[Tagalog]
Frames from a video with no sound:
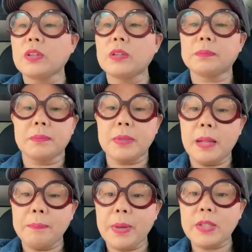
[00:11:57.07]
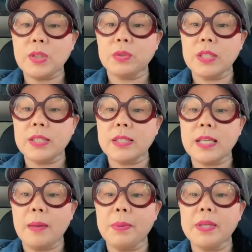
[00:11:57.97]
you know, ilang beses ko na
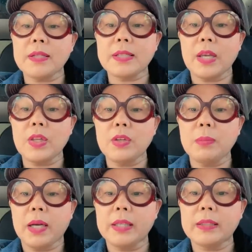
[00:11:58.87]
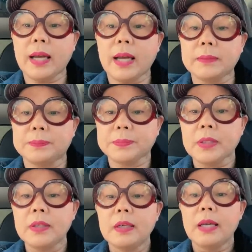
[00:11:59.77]
sinasabi niyan sa inyo, mga itad.
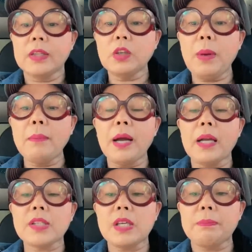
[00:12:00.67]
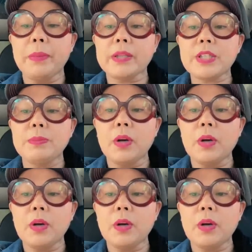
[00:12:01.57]
Ito ba mga achievements